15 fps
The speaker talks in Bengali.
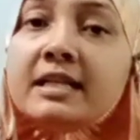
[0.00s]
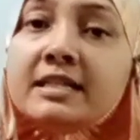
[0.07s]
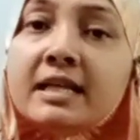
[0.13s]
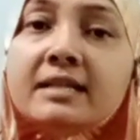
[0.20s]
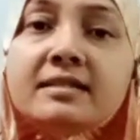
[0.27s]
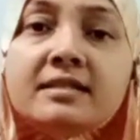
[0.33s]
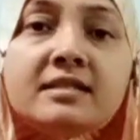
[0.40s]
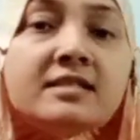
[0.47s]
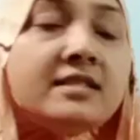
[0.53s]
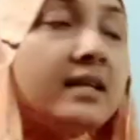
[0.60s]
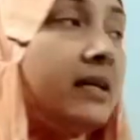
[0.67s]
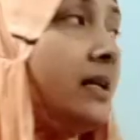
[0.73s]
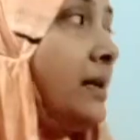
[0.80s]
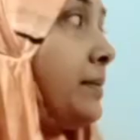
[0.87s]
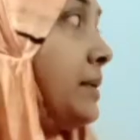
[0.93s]
সেই
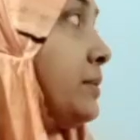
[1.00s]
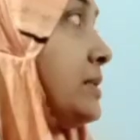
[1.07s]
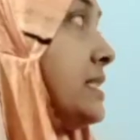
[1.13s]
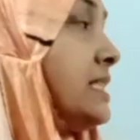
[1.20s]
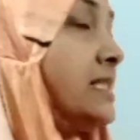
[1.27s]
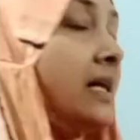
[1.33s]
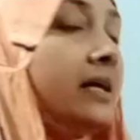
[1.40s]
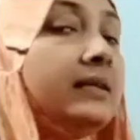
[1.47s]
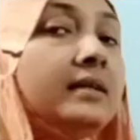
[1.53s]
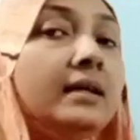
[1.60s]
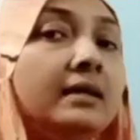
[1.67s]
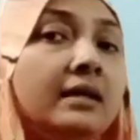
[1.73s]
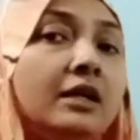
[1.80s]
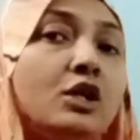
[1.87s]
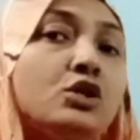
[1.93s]
জিনিসটাকেই আমরা বলছি চাহিদা
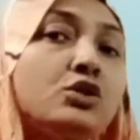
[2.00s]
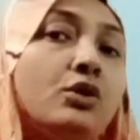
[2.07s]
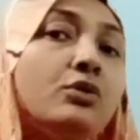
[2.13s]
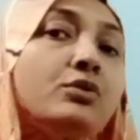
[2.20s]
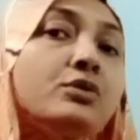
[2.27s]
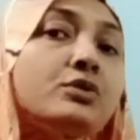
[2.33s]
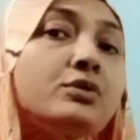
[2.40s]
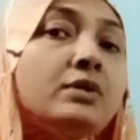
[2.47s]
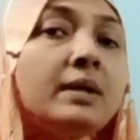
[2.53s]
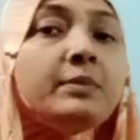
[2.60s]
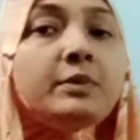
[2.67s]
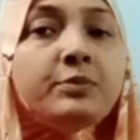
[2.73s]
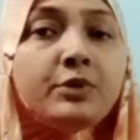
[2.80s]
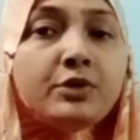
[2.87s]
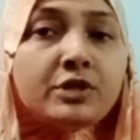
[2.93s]
সংকোচন
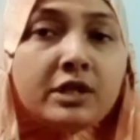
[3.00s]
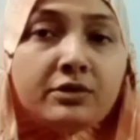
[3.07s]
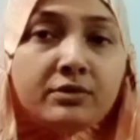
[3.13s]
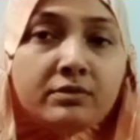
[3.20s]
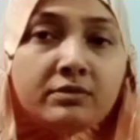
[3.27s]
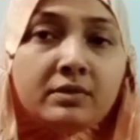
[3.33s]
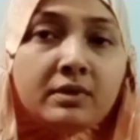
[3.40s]
এবং প্রসারণ